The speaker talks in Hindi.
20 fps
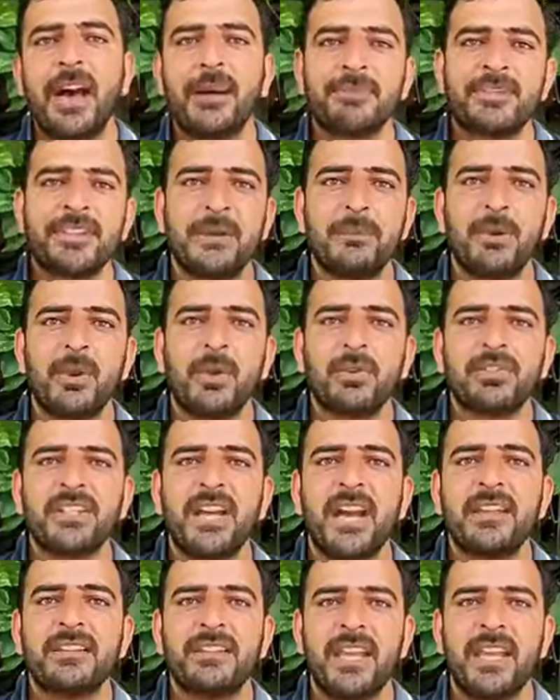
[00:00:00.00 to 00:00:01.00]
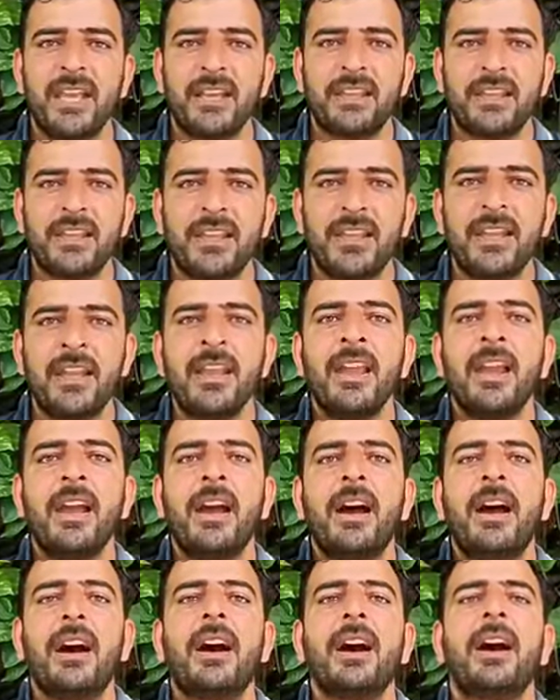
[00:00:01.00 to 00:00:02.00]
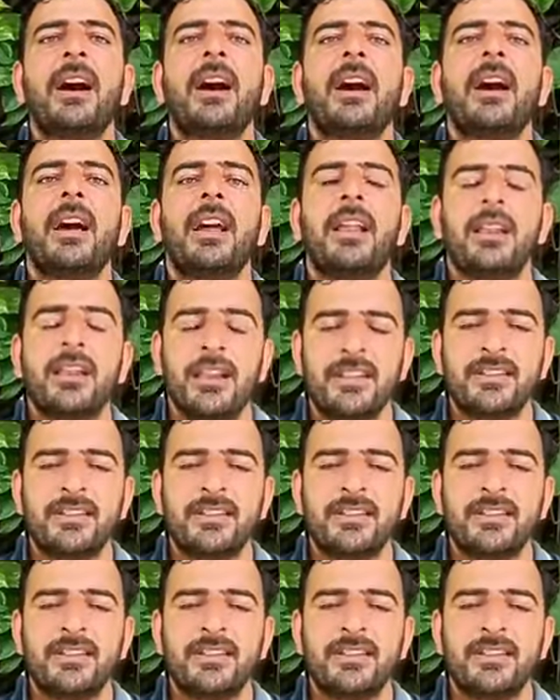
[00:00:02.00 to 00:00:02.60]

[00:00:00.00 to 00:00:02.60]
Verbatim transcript: आप सभी लोग जानते हैं कि